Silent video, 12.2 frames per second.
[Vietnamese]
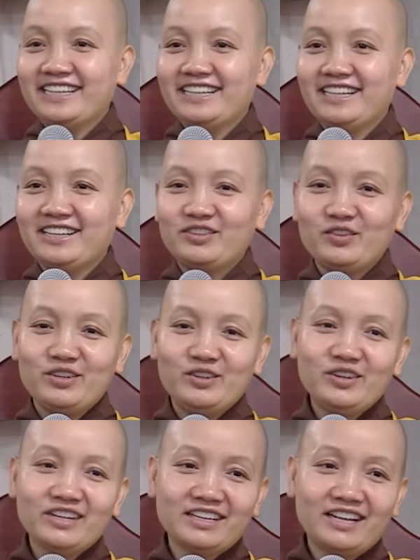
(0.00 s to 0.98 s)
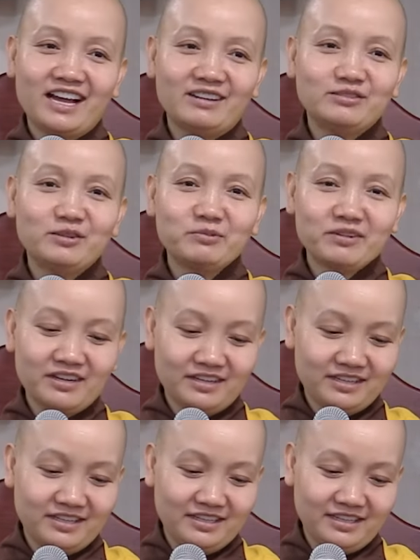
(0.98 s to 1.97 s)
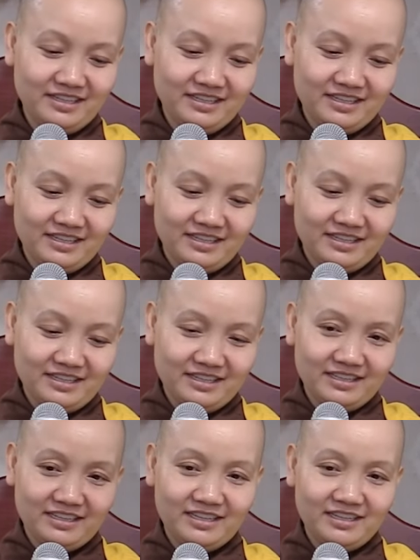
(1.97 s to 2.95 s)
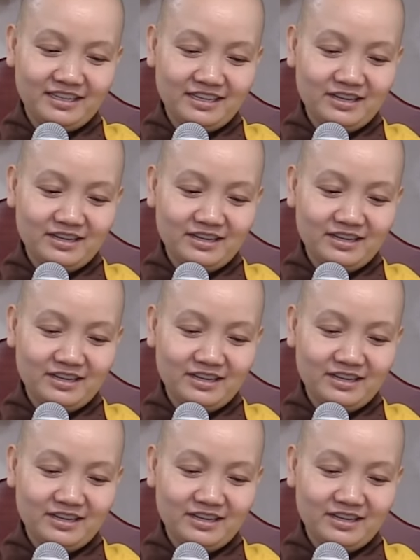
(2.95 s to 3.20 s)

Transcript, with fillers: Là tùy duyên để hạnh phúc đó. Thì